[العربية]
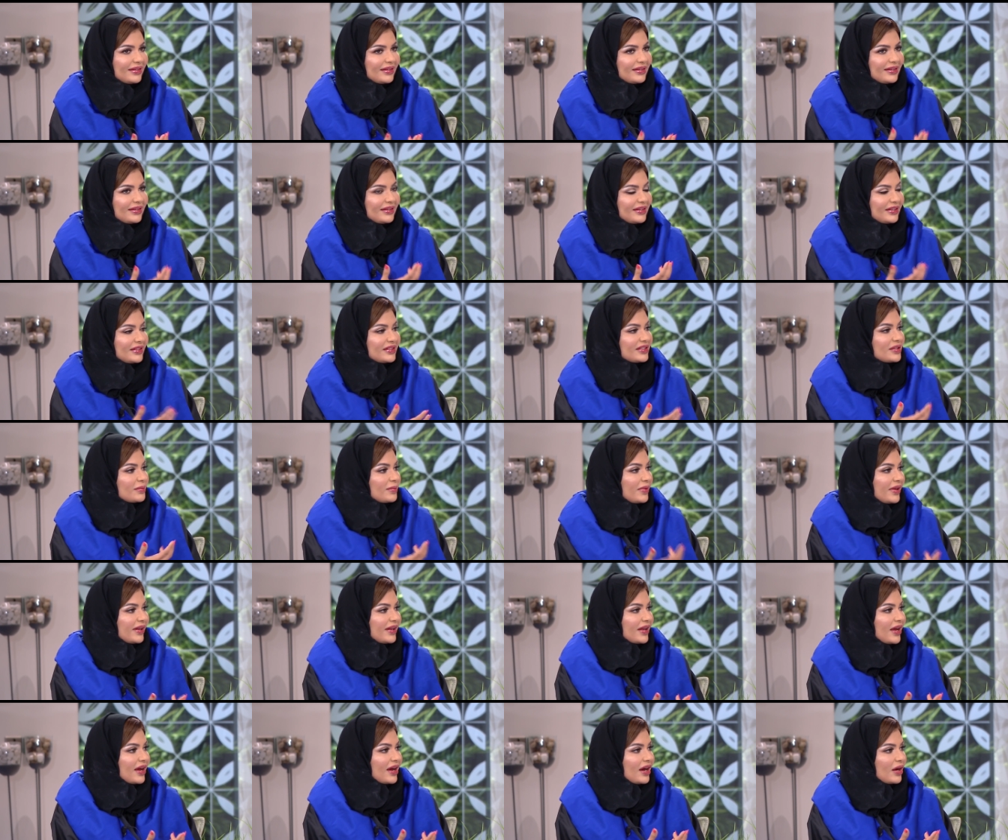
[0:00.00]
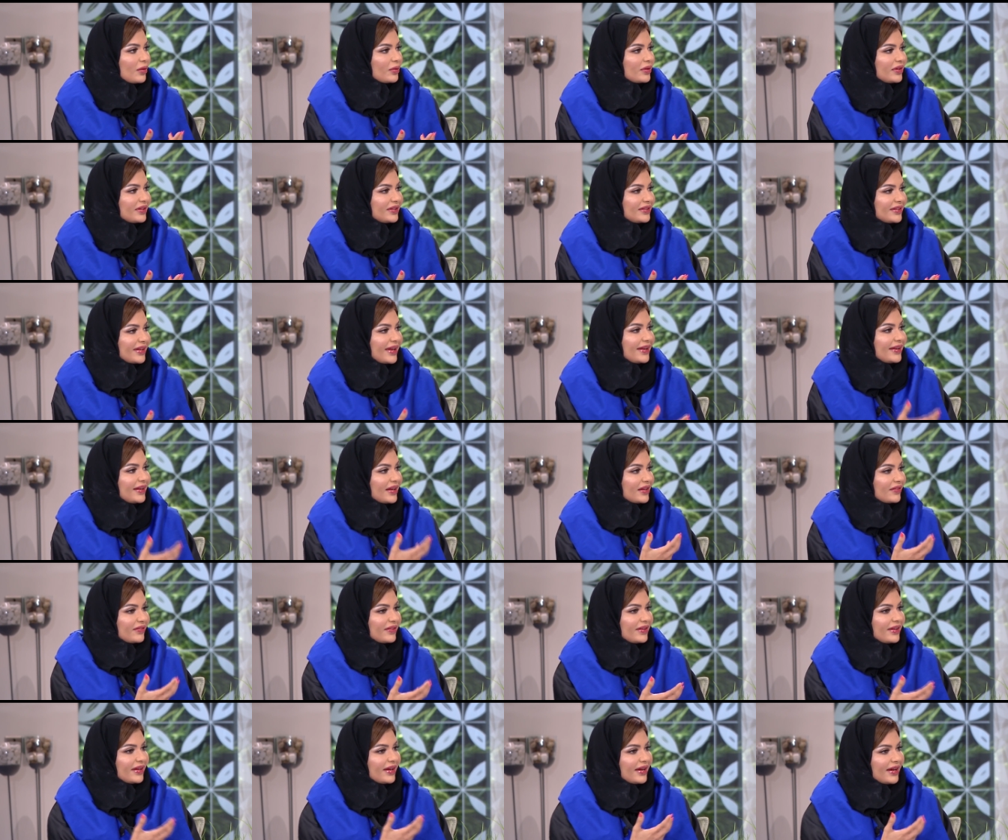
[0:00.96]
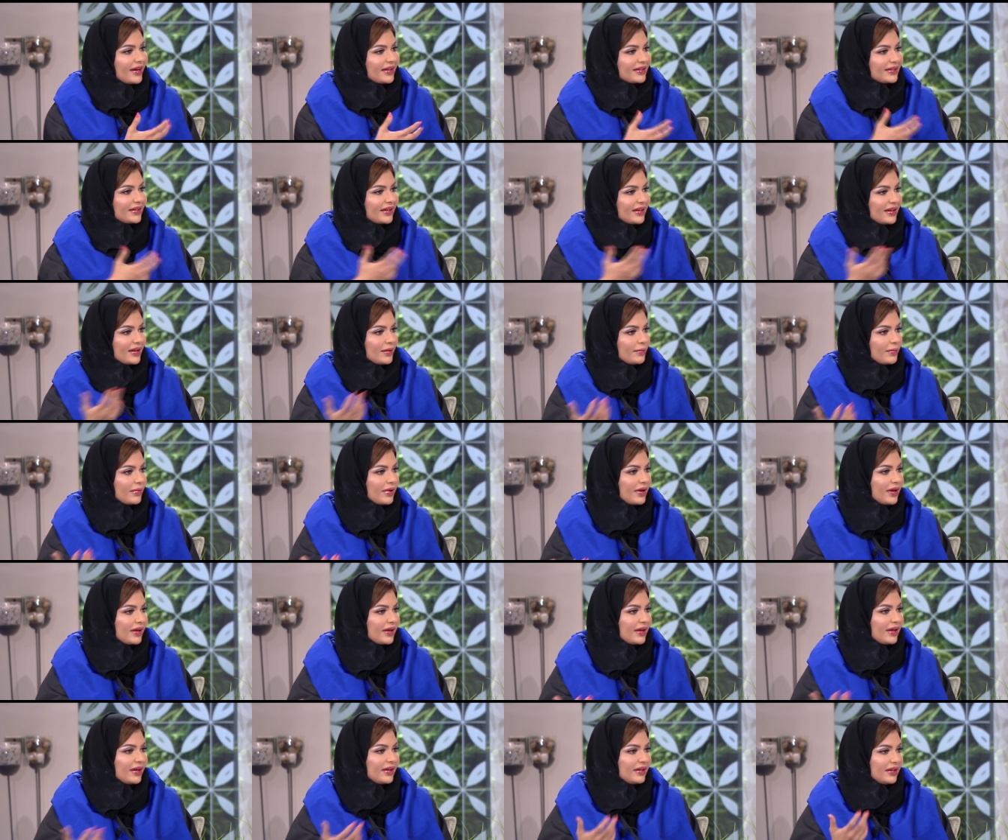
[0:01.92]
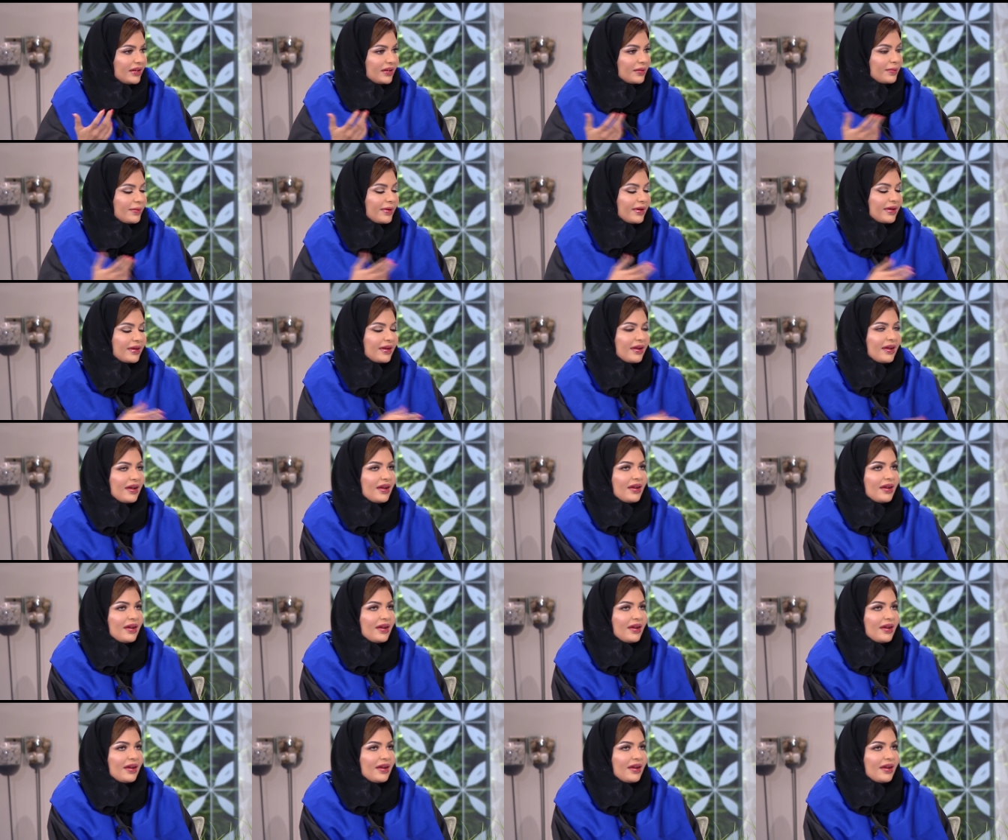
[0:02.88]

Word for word: ينتمي لها او يتعلق فيها حتى لما يكبر